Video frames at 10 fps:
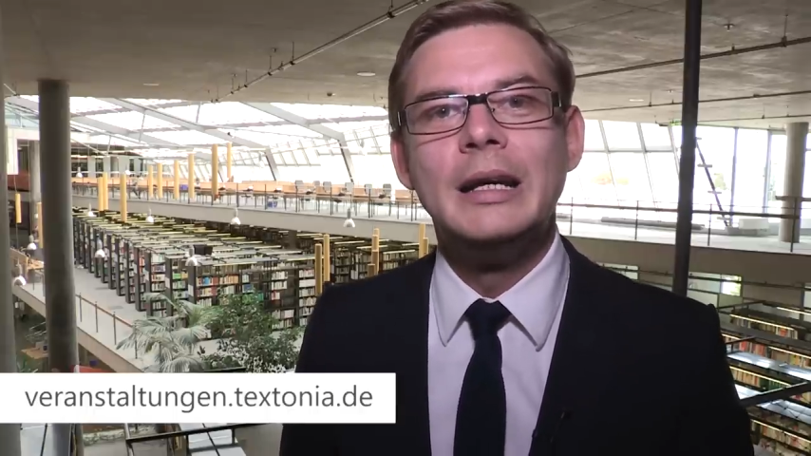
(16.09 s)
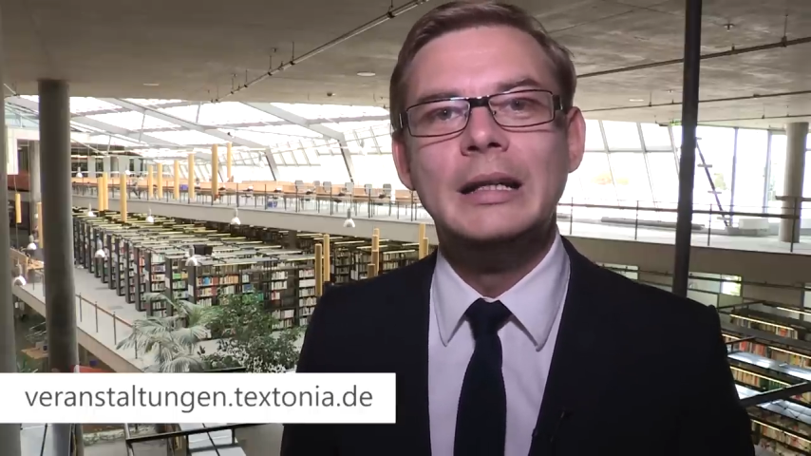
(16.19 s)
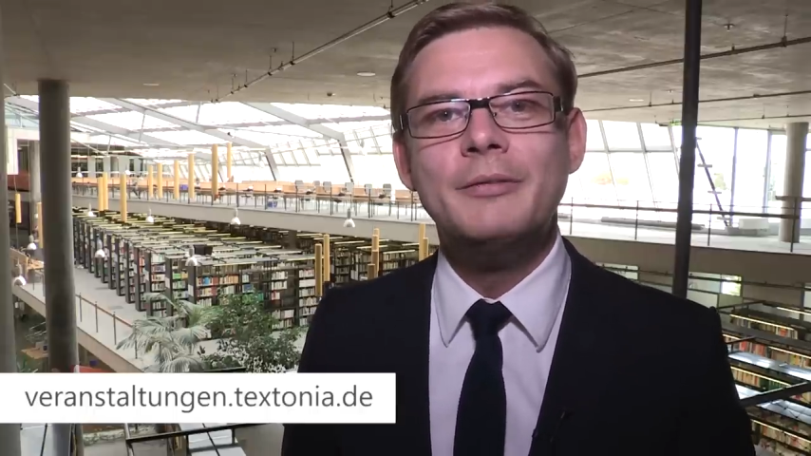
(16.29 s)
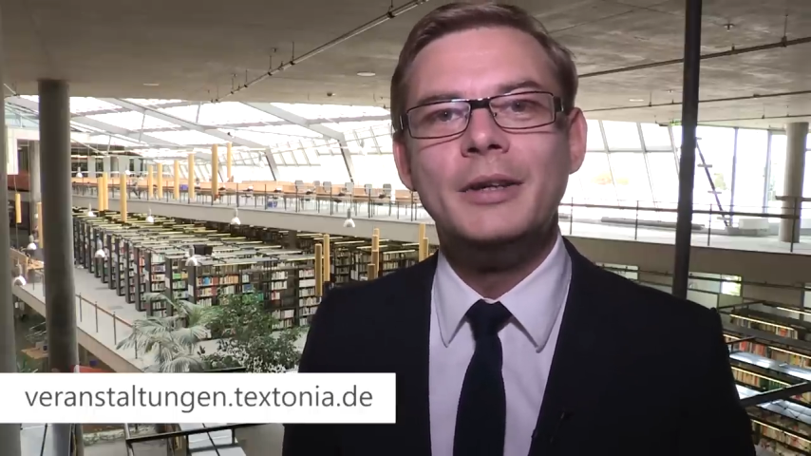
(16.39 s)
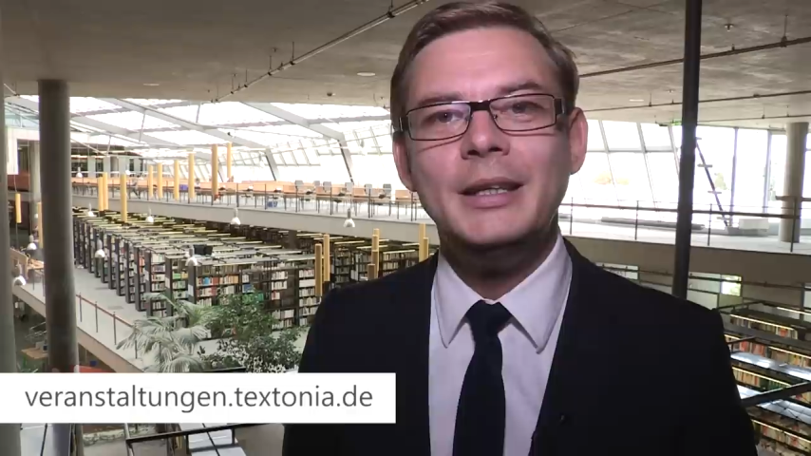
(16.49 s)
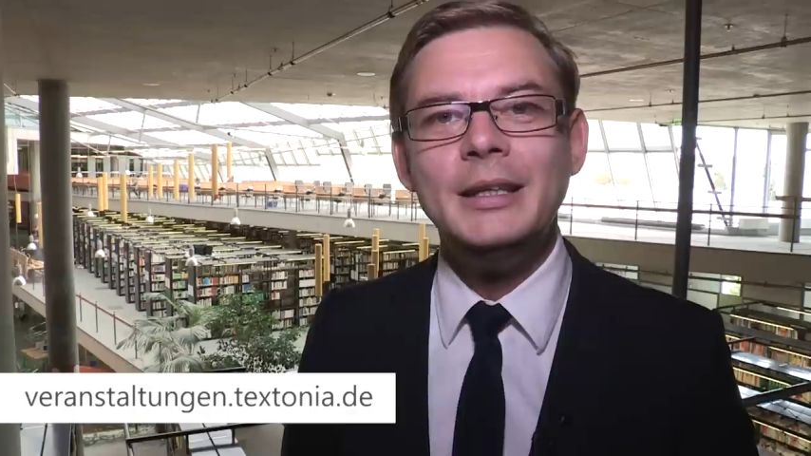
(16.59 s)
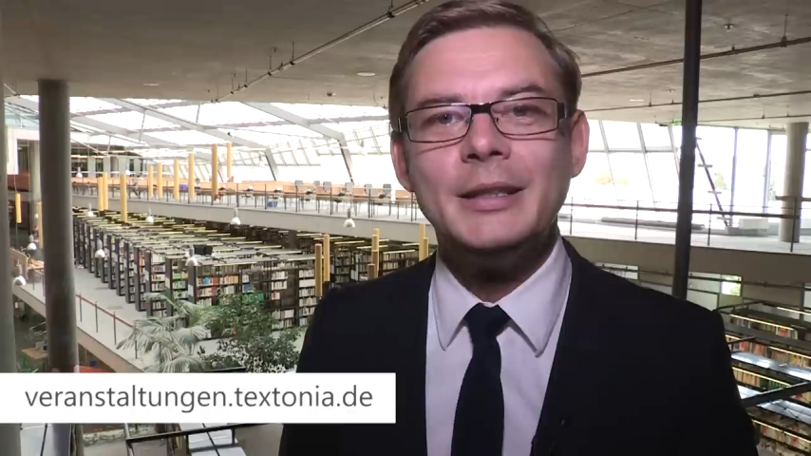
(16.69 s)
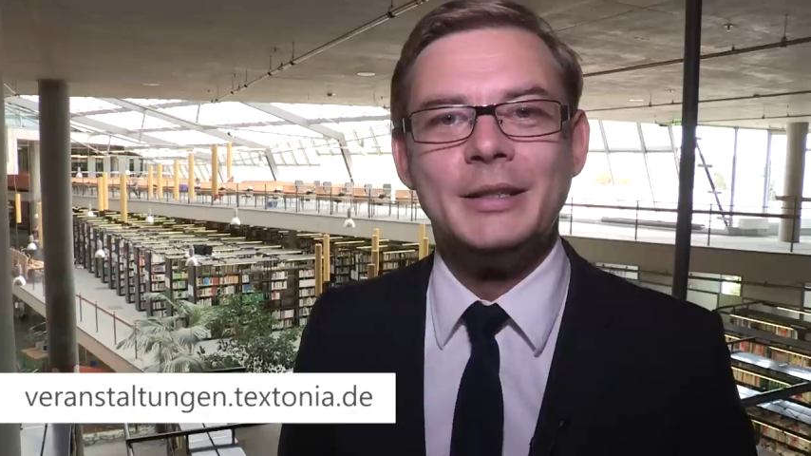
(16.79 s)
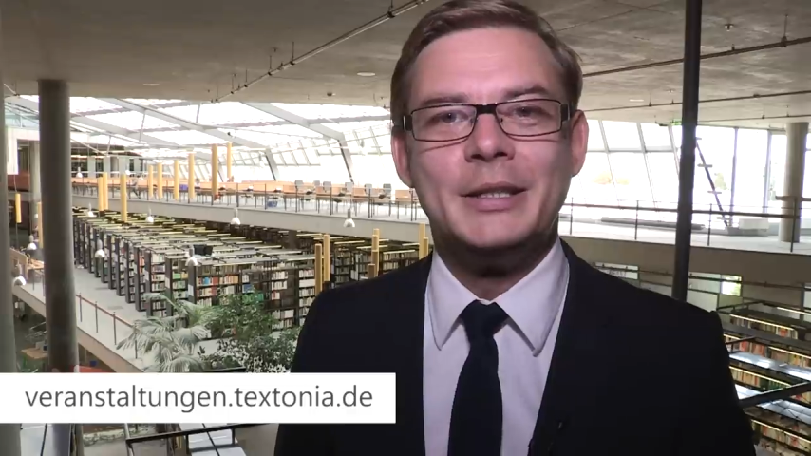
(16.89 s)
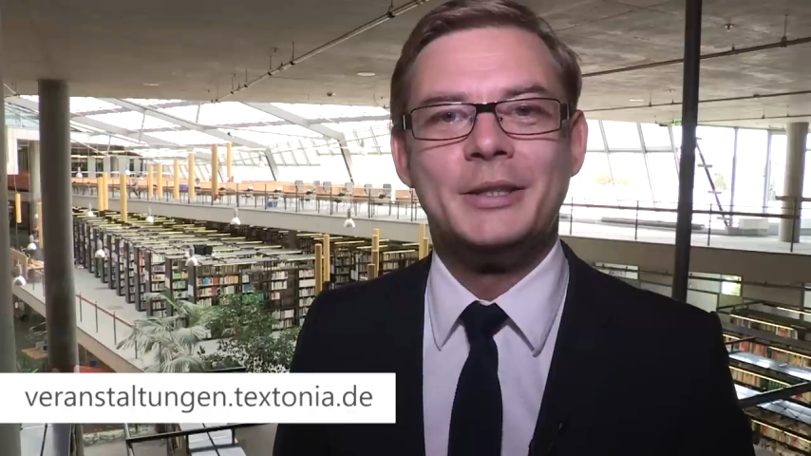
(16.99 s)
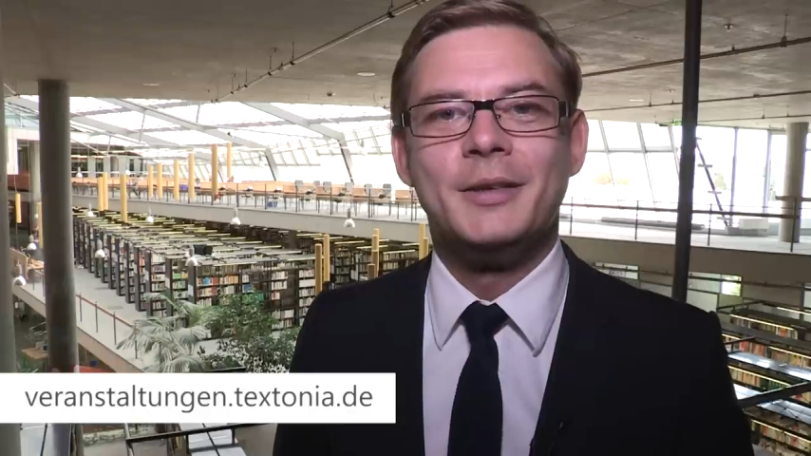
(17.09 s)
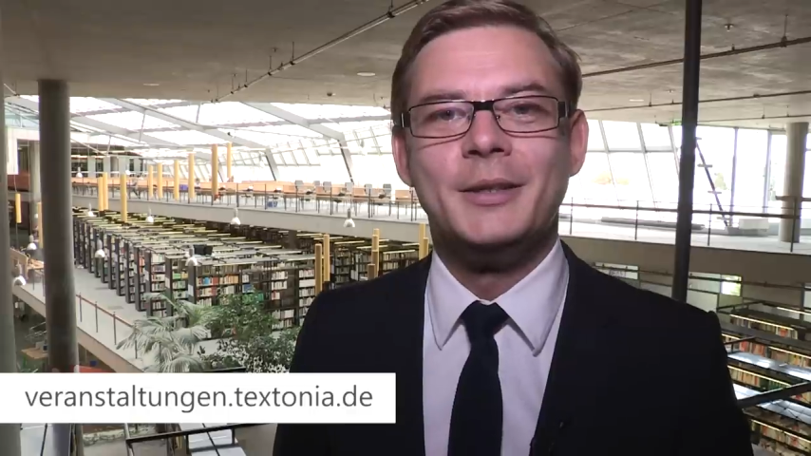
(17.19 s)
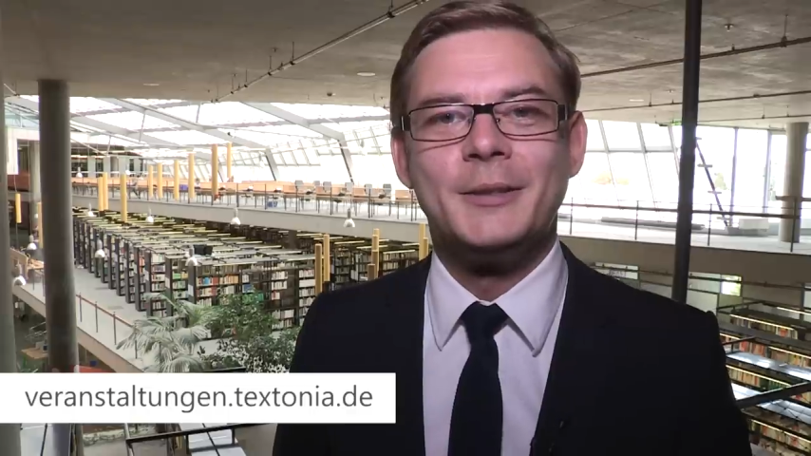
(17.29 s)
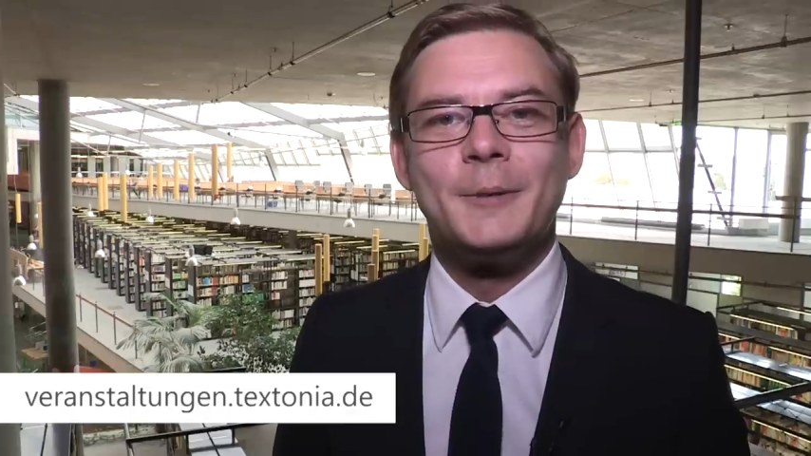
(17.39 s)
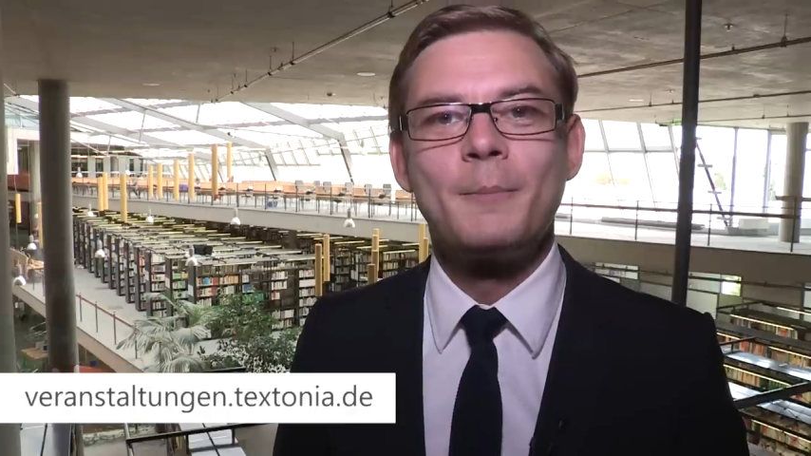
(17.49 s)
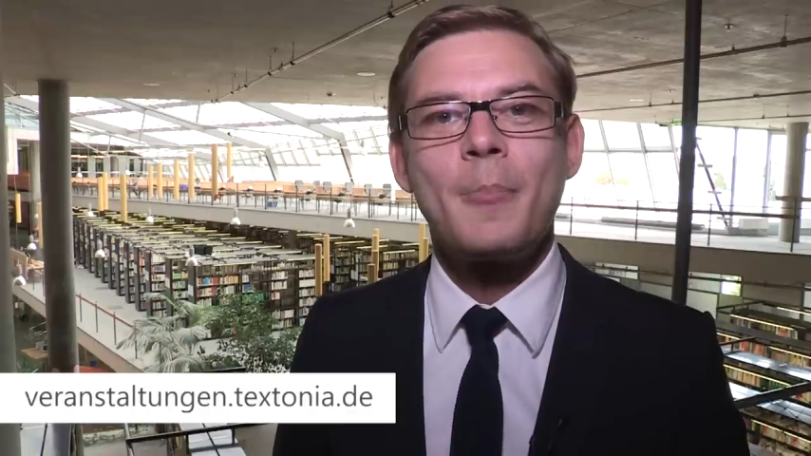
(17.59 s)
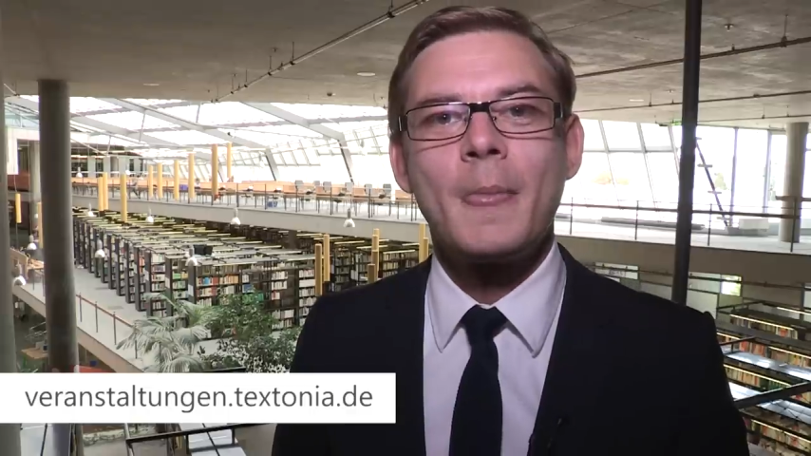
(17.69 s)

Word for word: liefern ihre Sichtweise.